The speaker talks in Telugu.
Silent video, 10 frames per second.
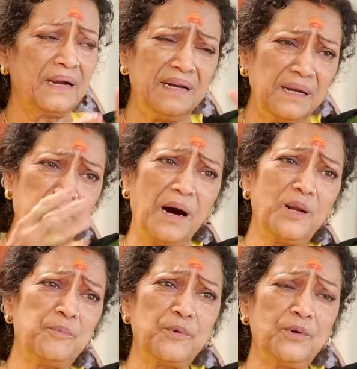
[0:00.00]
అన్ని
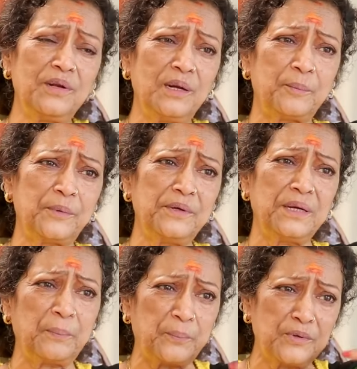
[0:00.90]
మార్పులు ఉన్నప్పుడు
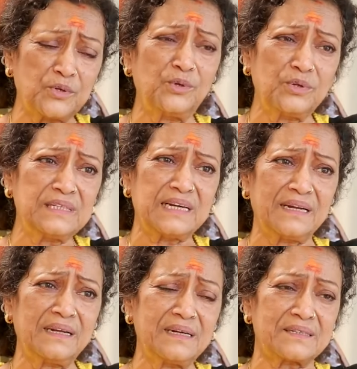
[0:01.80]
ఎప్పుడు చూడు
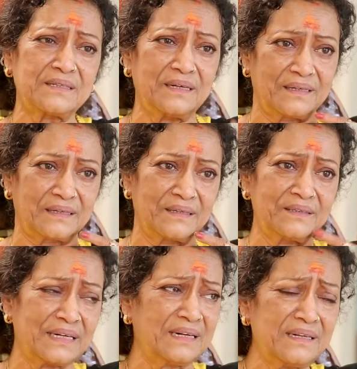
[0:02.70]
జనరేషన్
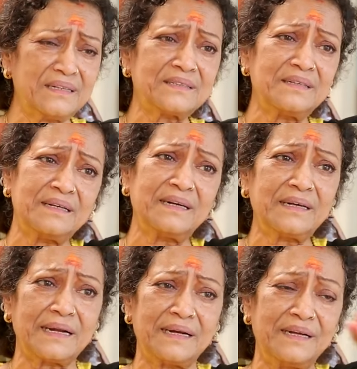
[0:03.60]
అంటారు జనరేషన్ అంటే
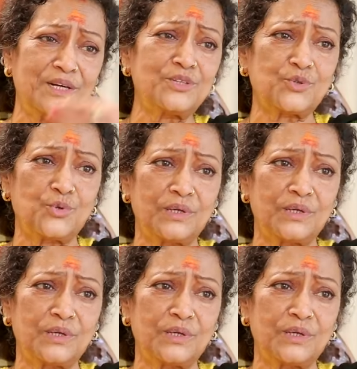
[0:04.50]
టెన్ ఇయర్స్